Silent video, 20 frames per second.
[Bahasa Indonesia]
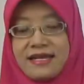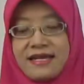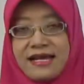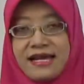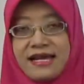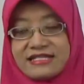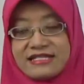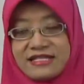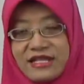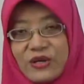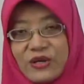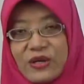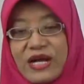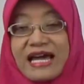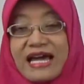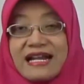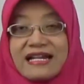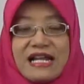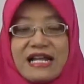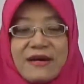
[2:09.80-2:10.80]
atau
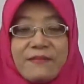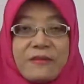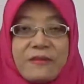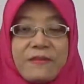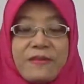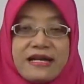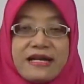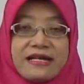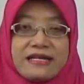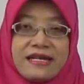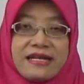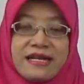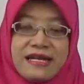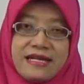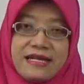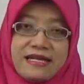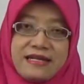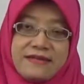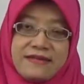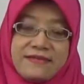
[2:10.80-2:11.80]
karena
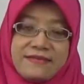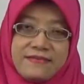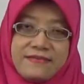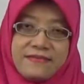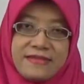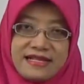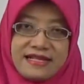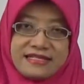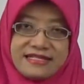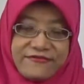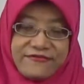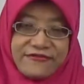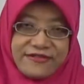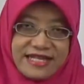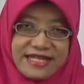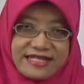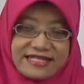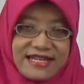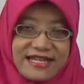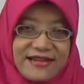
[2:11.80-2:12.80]
berbagai
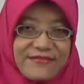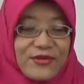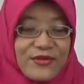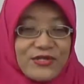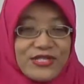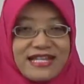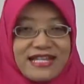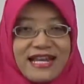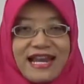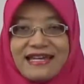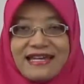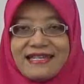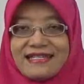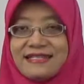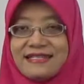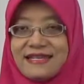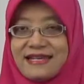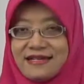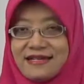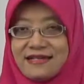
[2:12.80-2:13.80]
aktivitas emosi
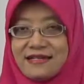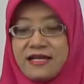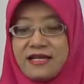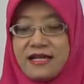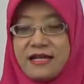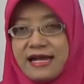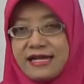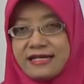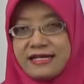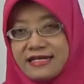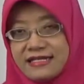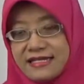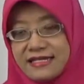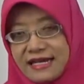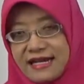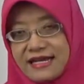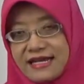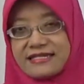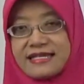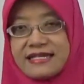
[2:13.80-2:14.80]
lainnya
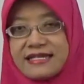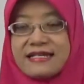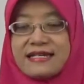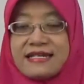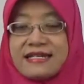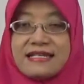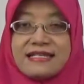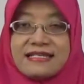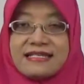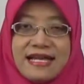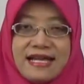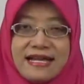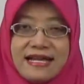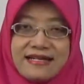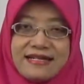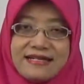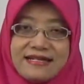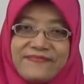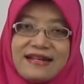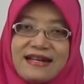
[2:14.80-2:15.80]
adanya rasa
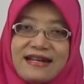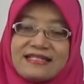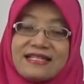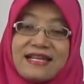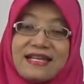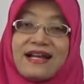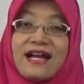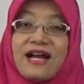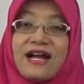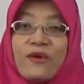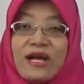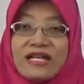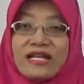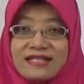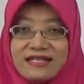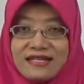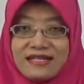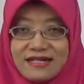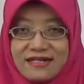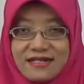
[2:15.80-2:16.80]
gelisah rasa
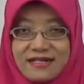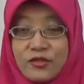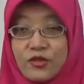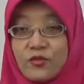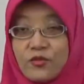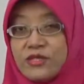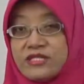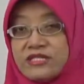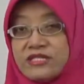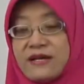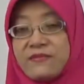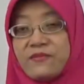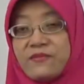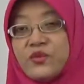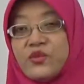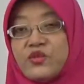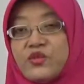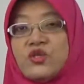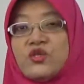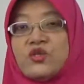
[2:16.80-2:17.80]
khawatir itu bisa
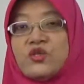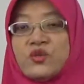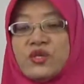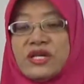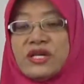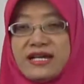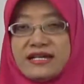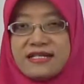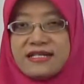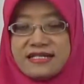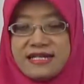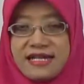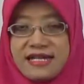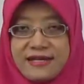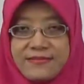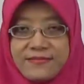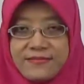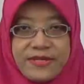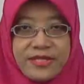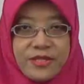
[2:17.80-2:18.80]
muncul juga
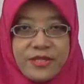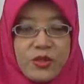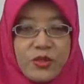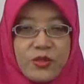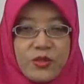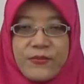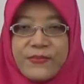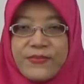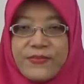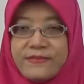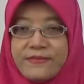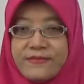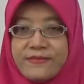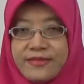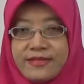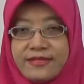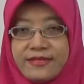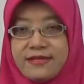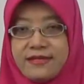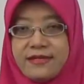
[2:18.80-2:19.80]
dalam bentuk
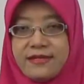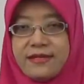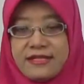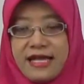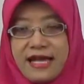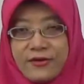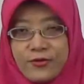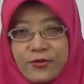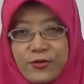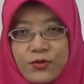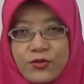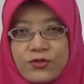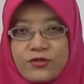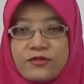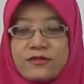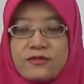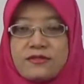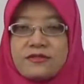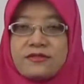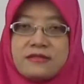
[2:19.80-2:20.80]
mimpi takut
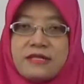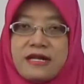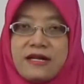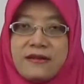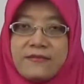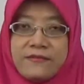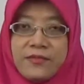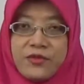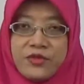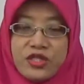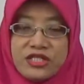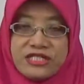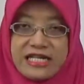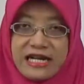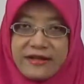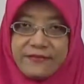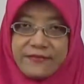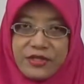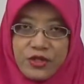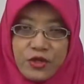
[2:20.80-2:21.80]
dalam muncul
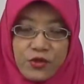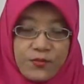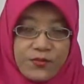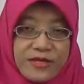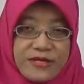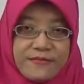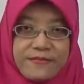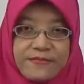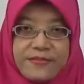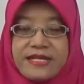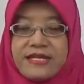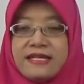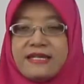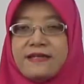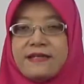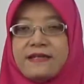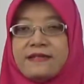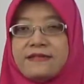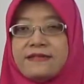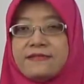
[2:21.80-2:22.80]
dalam bentuk
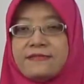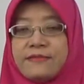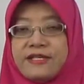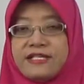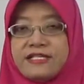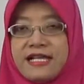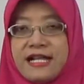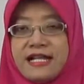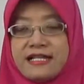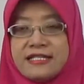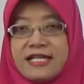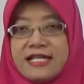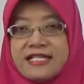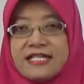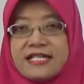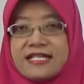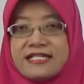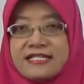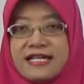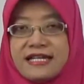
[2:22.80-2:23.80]
mimpi Misalnya
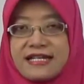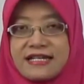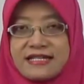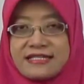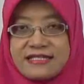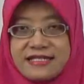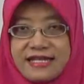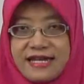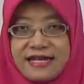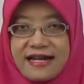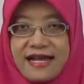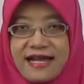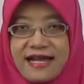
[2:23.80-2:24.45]
dikejar-kejar